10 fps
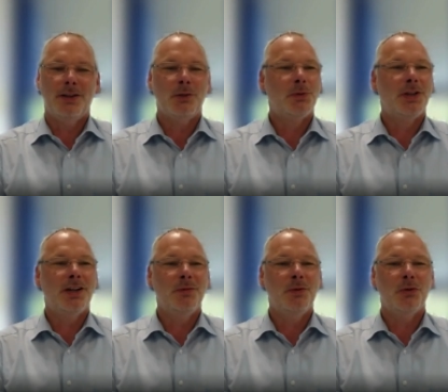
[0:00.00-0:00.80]
ich
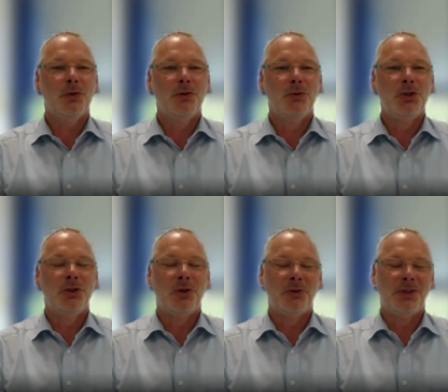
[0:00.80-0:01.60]
bedanke mich und wünsche
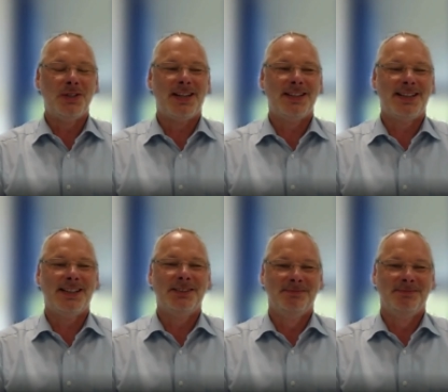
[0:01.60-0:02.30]
Ihnen noch eine gute Zeit. Danke.